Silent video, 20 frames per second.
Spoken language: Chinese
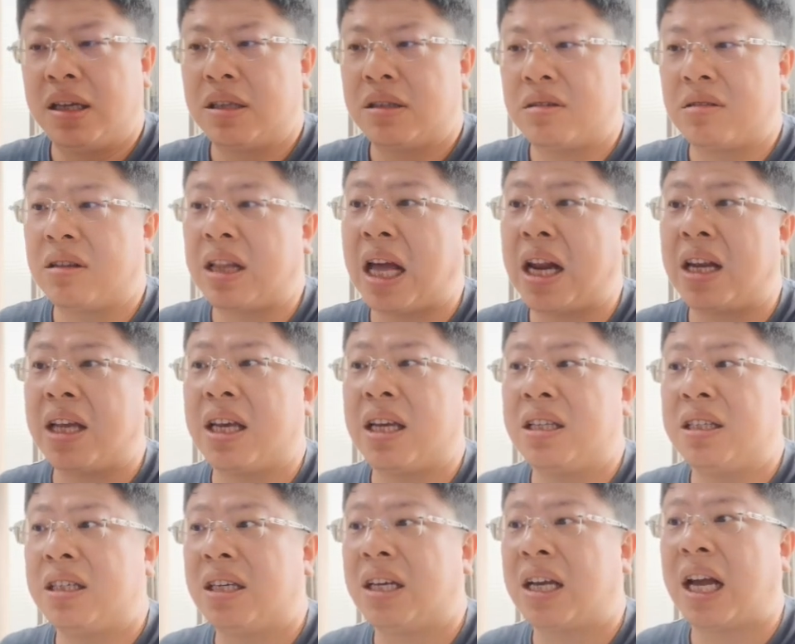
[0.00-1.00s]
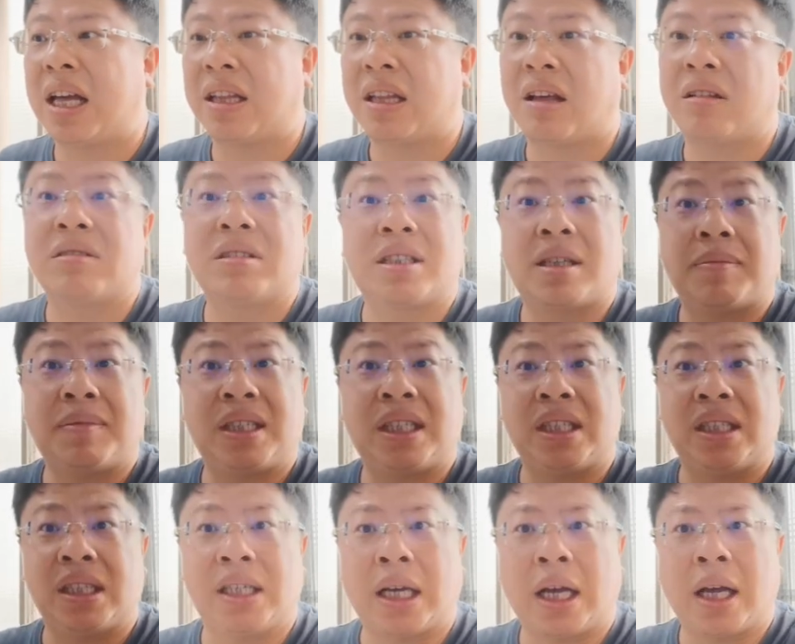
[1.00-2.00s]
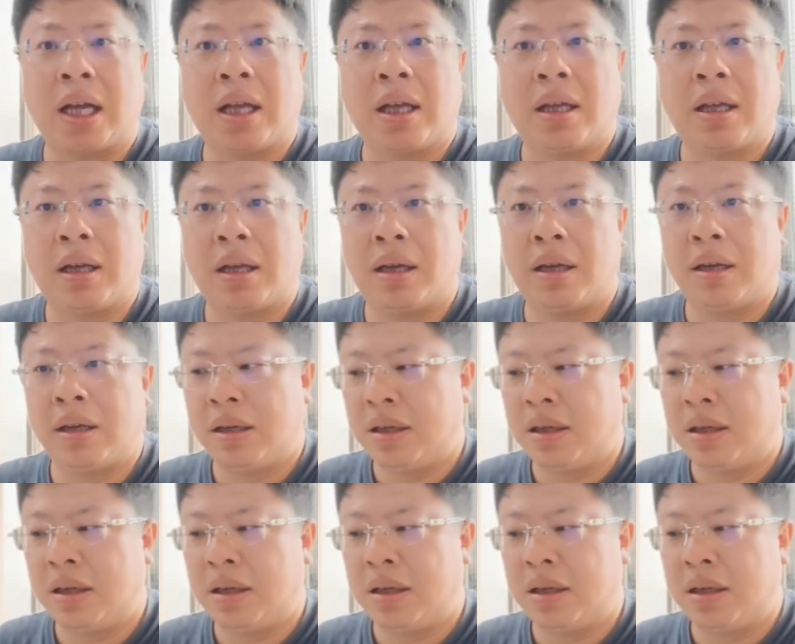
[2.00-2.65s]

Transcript: 从他的眼睛看到是什么景象啊？